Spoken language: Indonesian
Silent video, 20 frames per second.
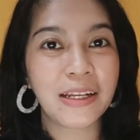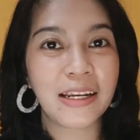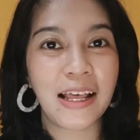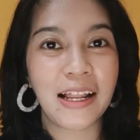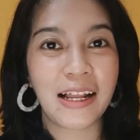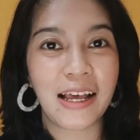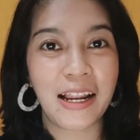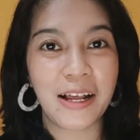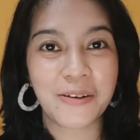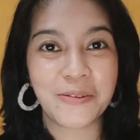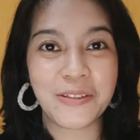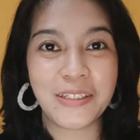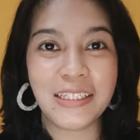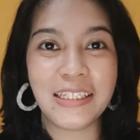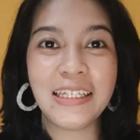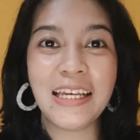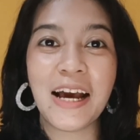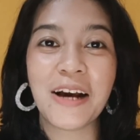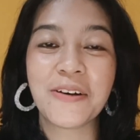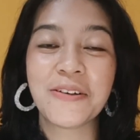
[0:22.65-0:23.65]
Perkenalkan aku
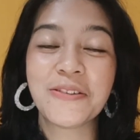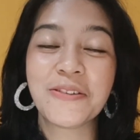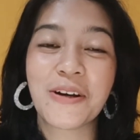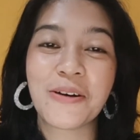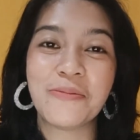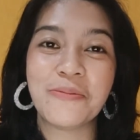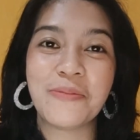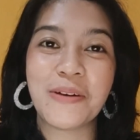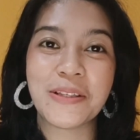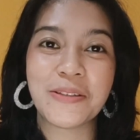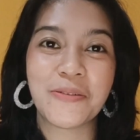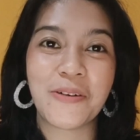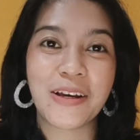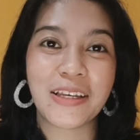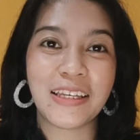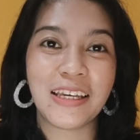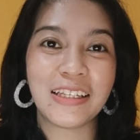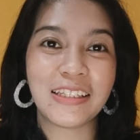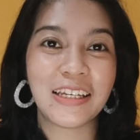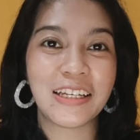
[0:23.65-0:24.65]
Dini. Aku suka membahas
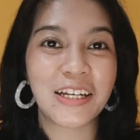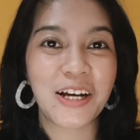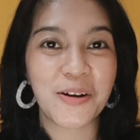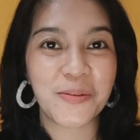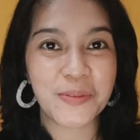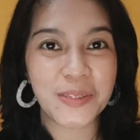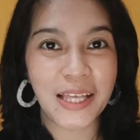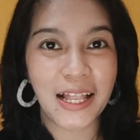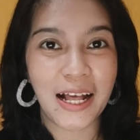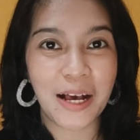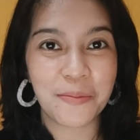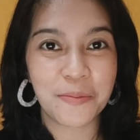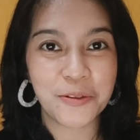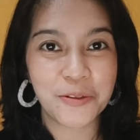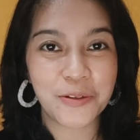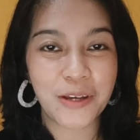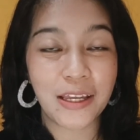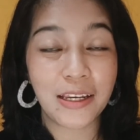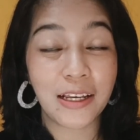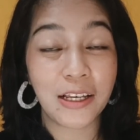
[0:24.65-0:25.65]
wangian, jadi kalau misalnya
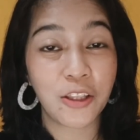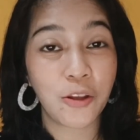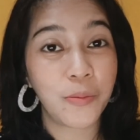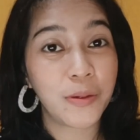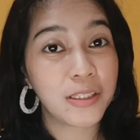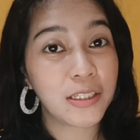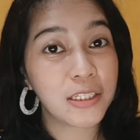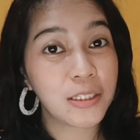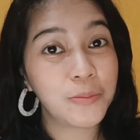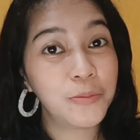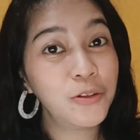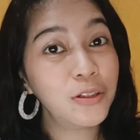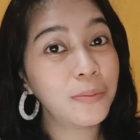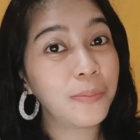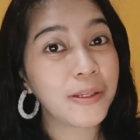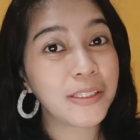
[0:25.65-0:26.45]
kamu suka dengan topik tersebut,